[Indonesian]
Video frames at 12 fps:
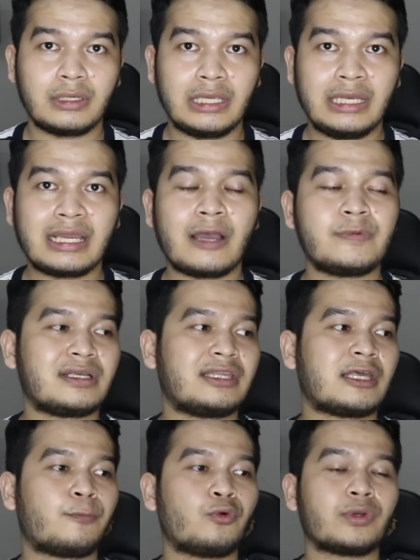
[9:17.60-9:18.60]
ini nggak bisa
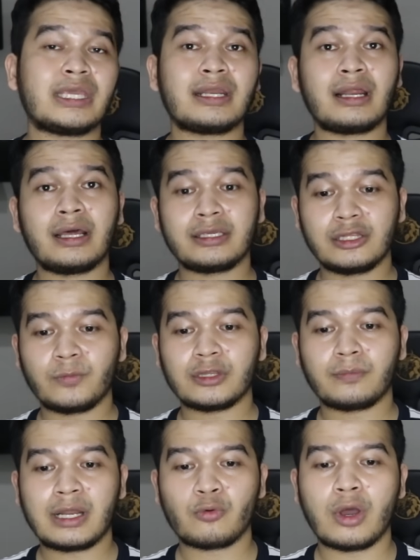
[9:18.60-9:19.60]
kita pungkiri lagi
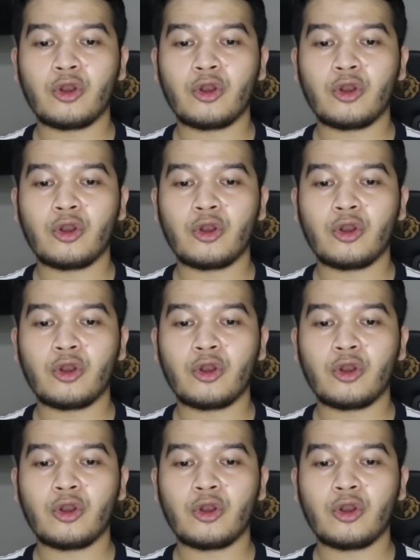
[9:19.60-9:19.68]
teman-teman,